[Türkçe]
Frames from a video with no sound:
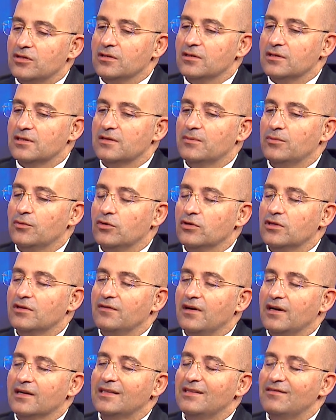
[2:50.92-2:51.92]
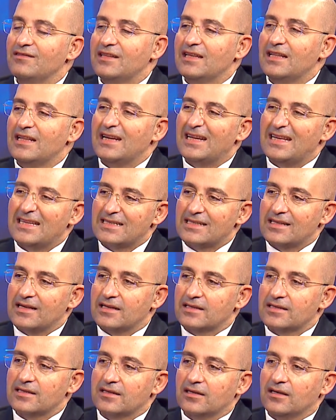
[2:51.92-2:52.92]
sportif aktiviteler
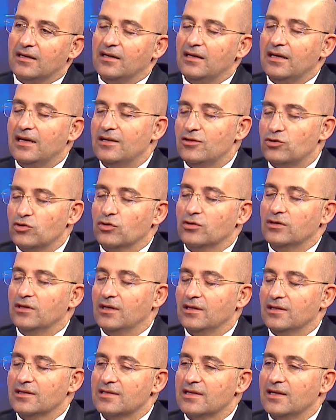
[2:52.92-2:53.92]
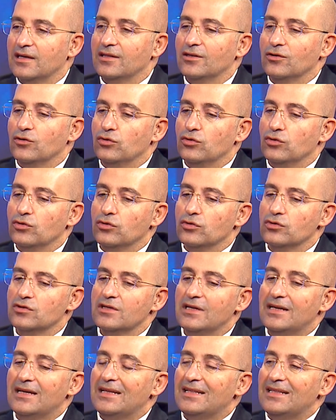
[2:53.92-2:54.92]
esnasında en çok da halı sahada görüyoruz.
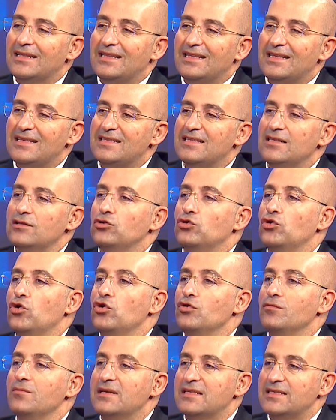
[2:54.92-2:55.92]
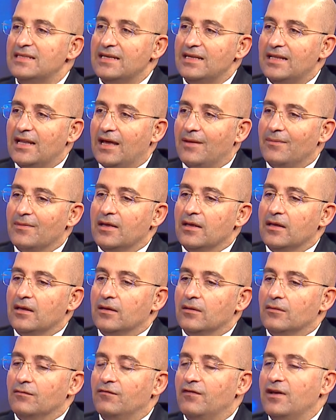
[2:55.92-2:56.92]
Dizin dönmesiyle
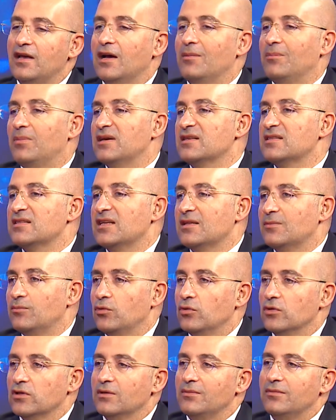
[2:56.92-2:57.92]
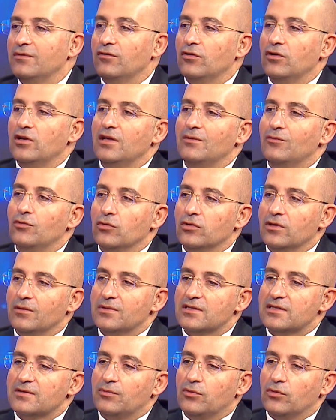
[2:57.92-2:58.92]
veya basketbol gibi, voleybol
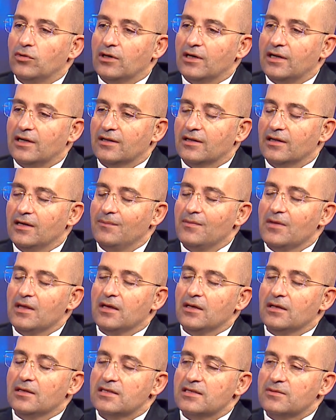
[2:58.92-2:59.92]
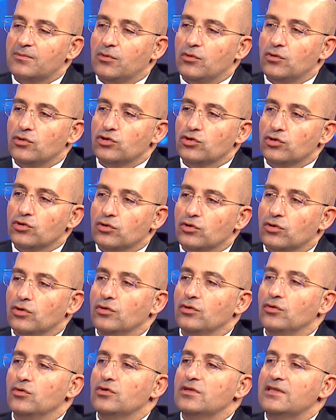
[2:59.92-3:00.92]
gibi sporlarda sporcunun
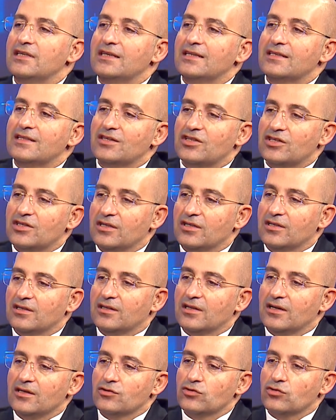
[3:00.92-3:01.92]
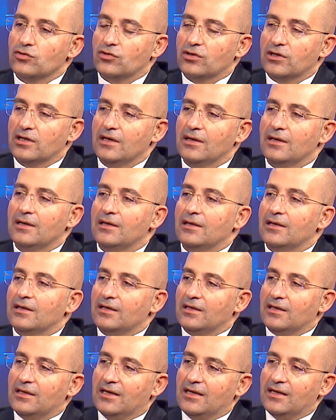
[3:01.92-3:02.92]
yükseğe sıçradıktan sonra
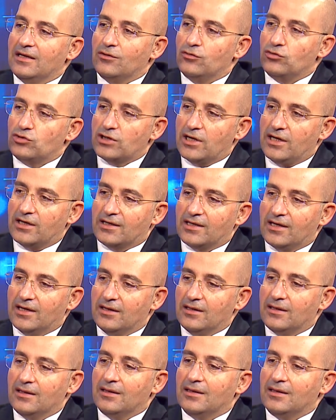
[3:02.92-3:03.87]
yere düşerken